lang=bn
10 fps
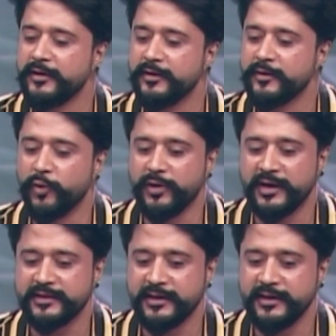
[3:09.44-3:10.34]

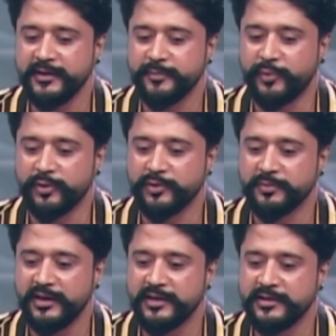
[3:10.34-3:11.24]
কলকাতায় প্রথম
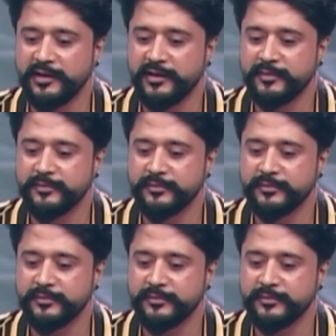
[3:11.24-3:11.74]
গিয়েছিলাম